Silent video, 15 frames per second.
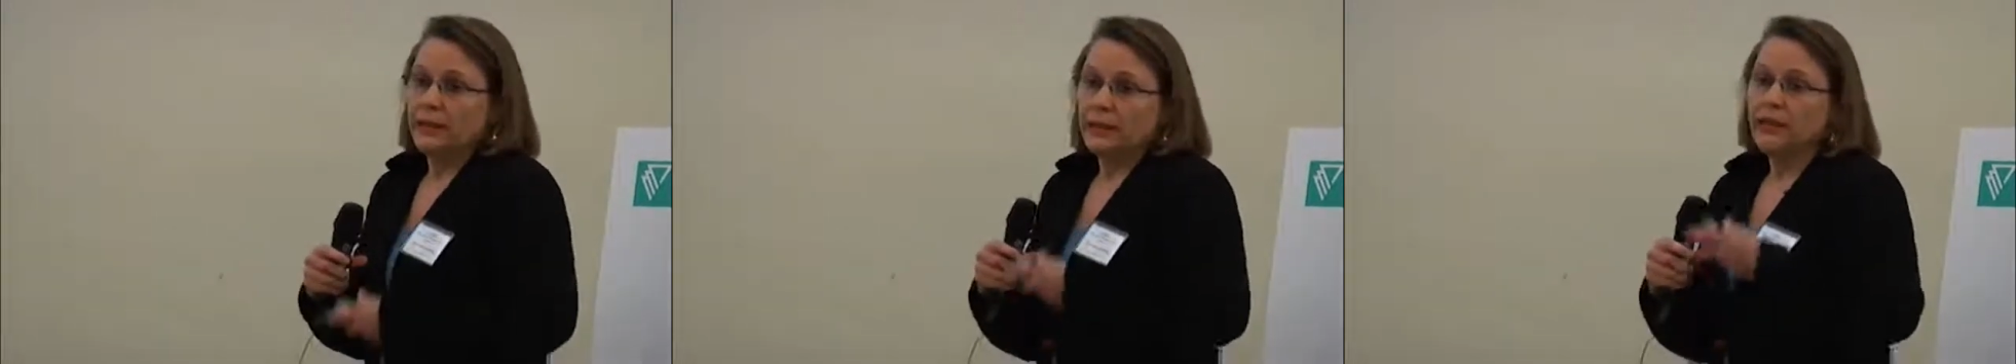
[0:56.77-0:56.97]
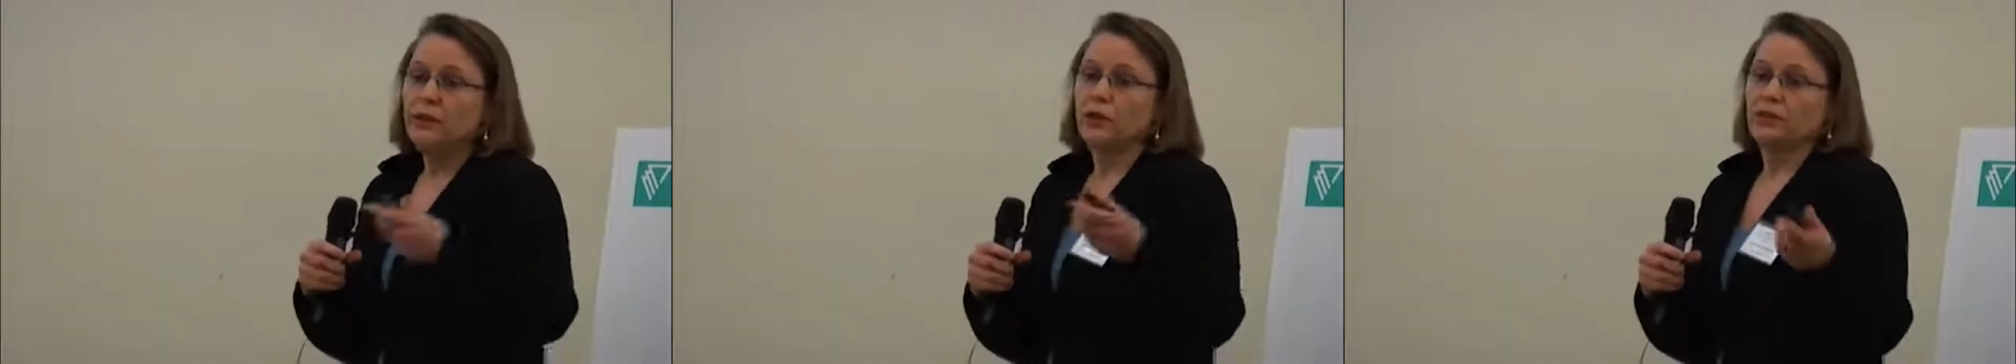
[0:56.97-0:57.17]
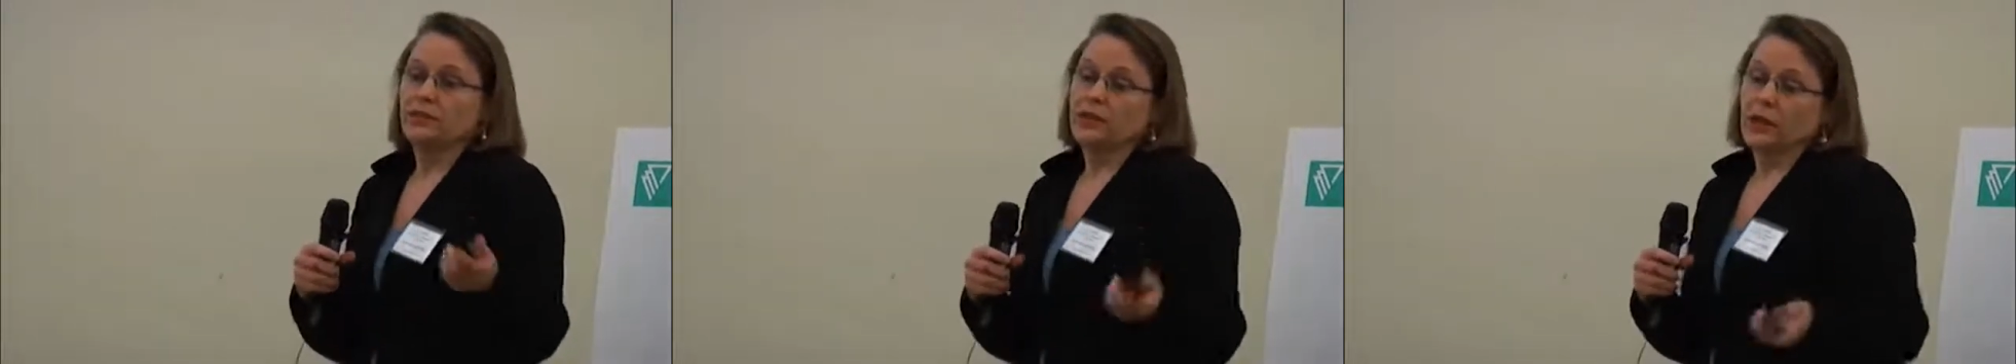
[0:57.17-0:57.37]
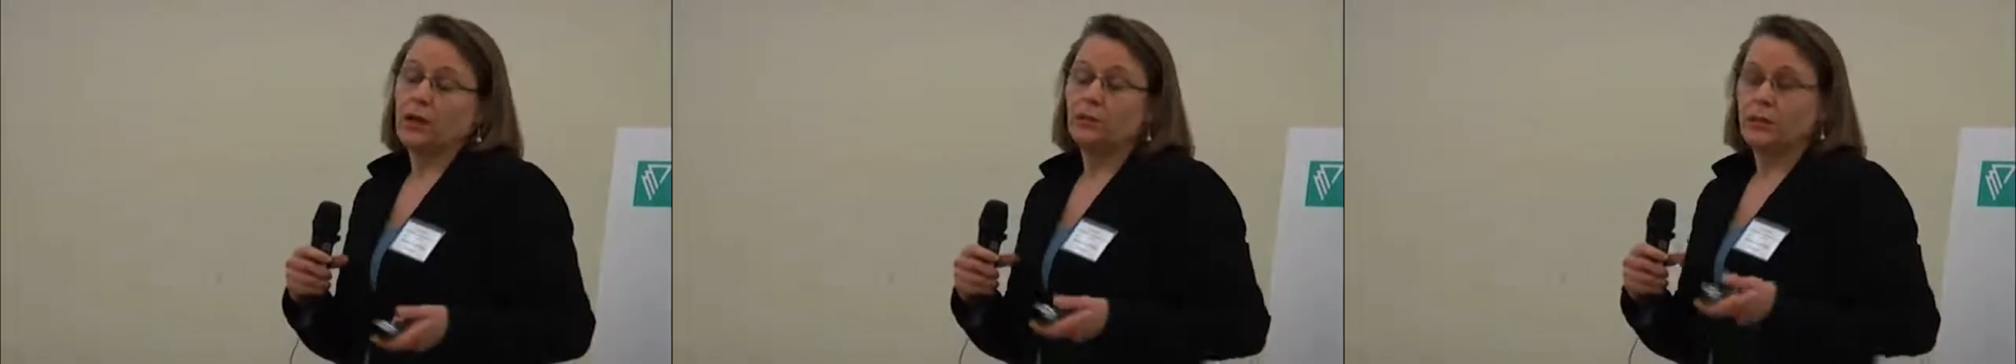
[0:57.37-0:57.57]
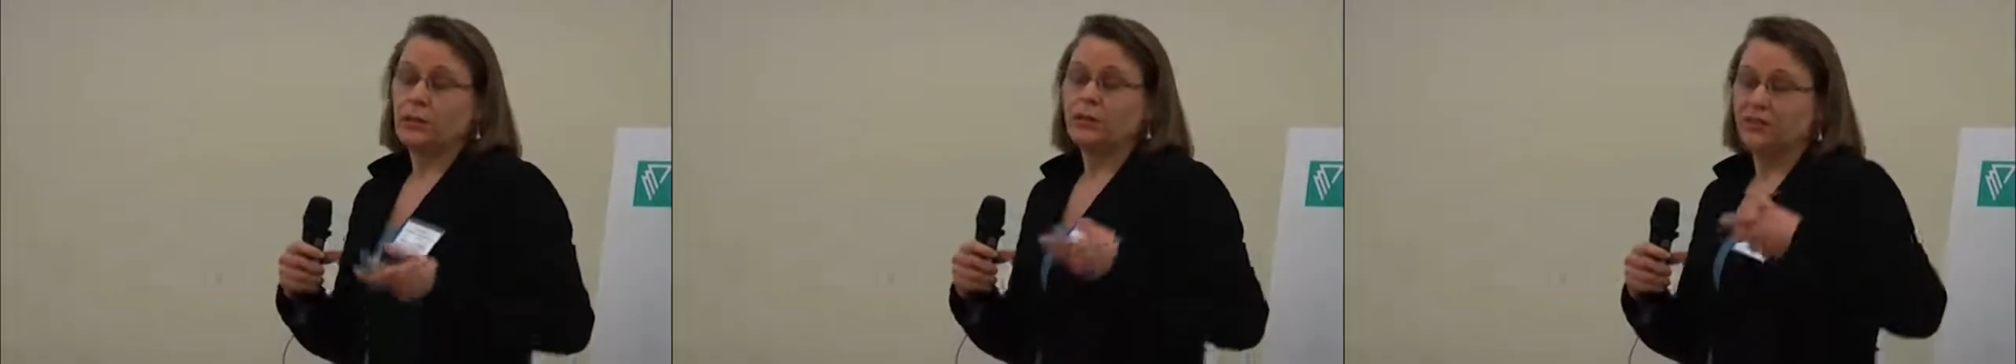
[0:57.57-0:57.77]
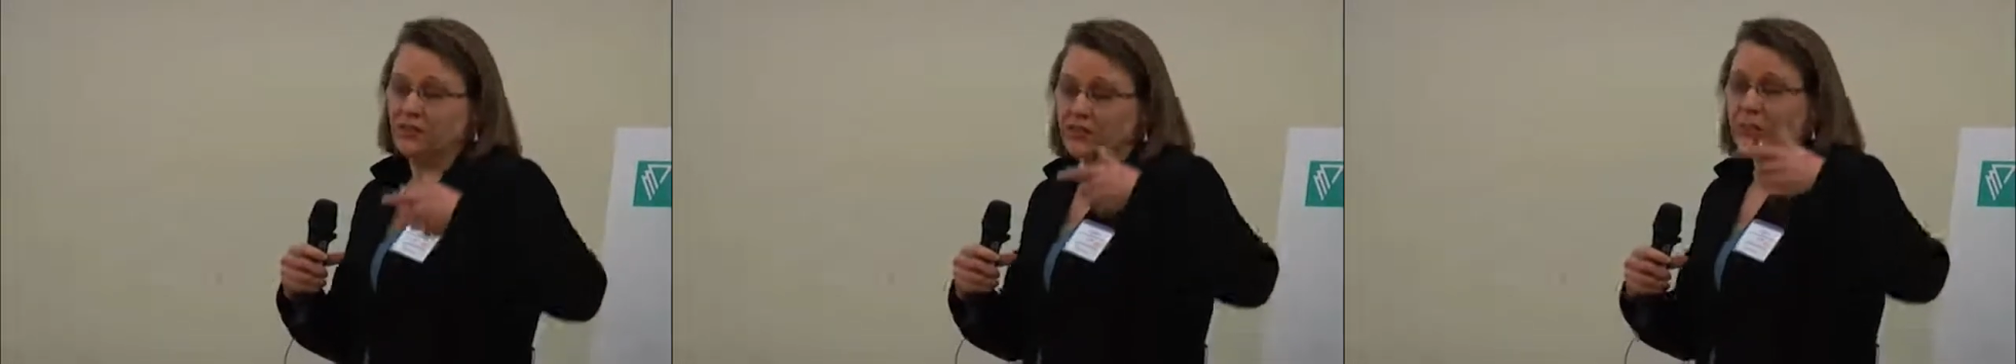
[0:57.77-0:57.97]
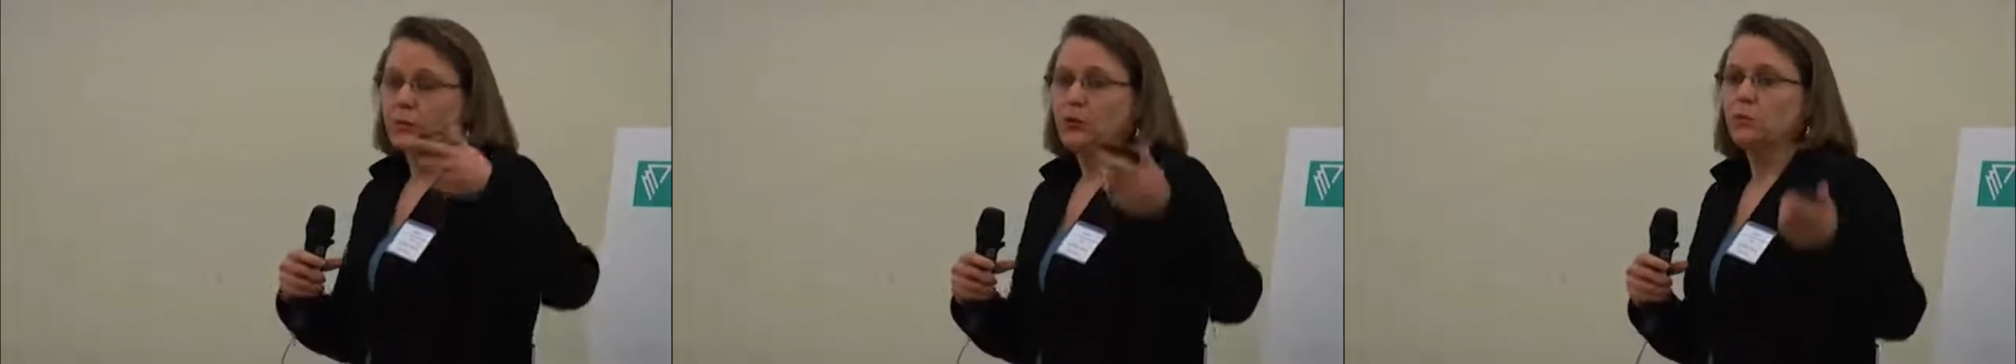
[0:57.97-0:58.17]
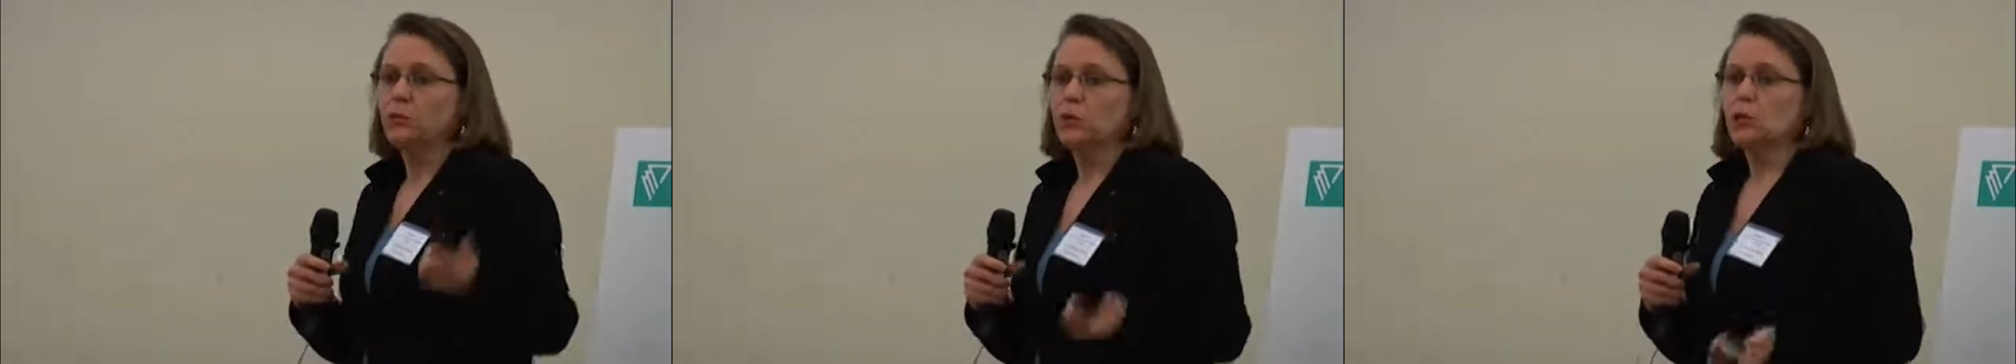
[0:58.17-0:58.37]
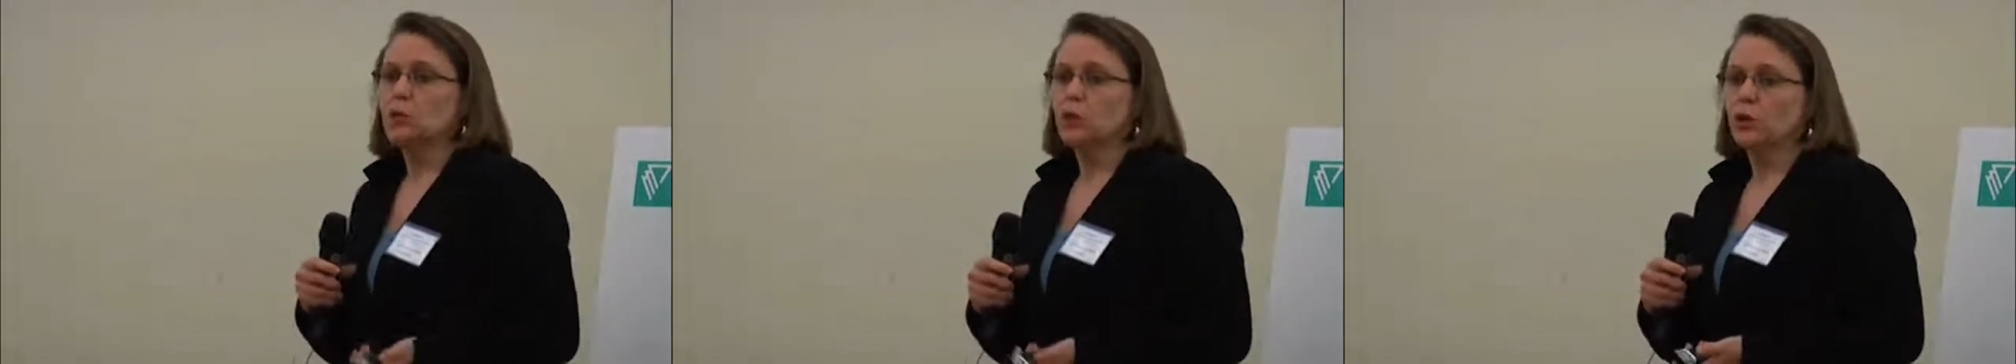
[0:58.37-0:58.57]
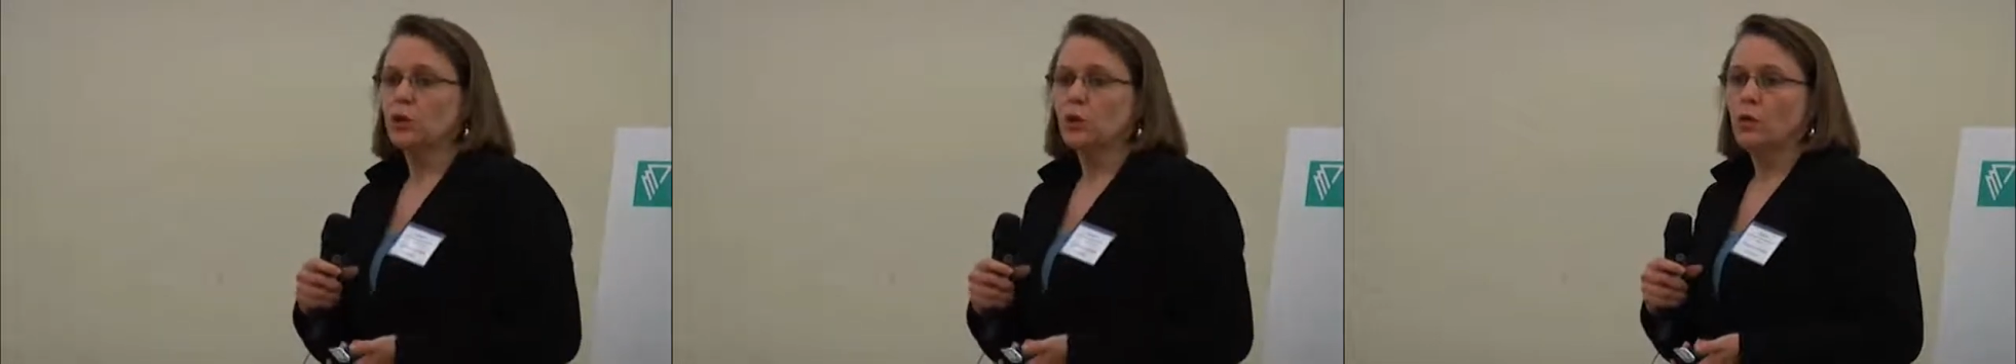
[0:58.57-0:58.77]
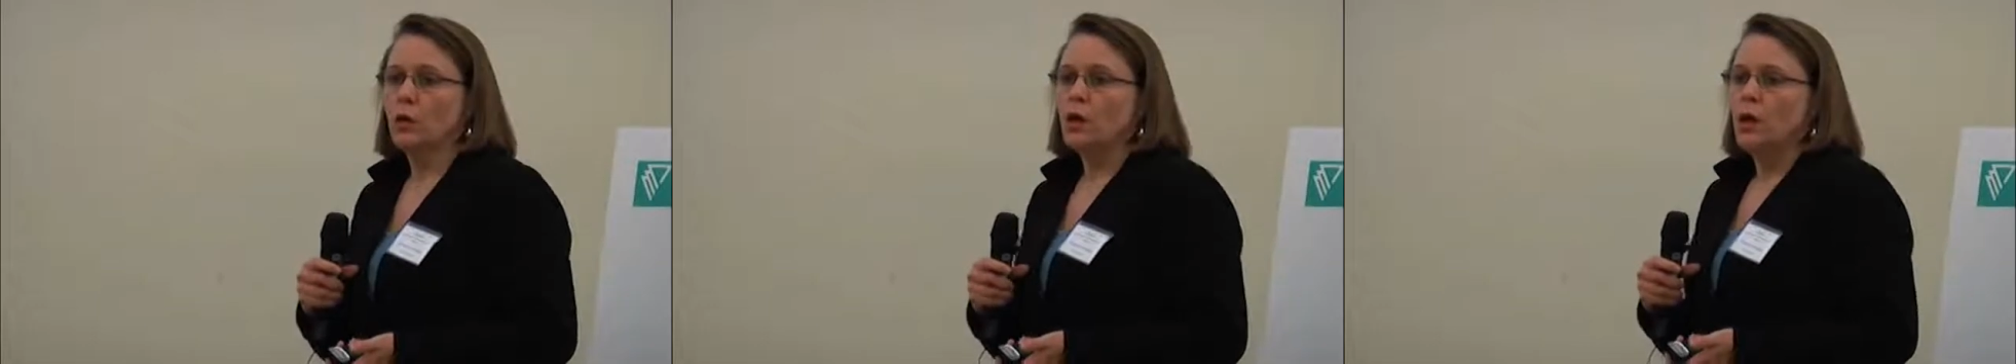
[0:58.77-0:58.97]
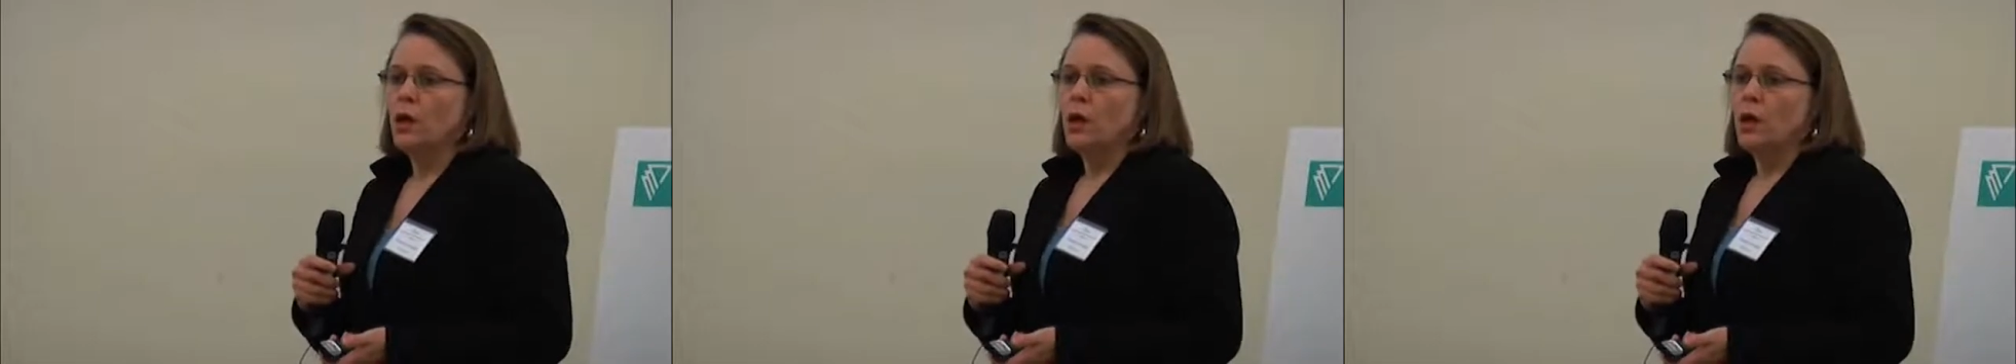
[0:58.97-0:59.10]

et quand même fait de la promotion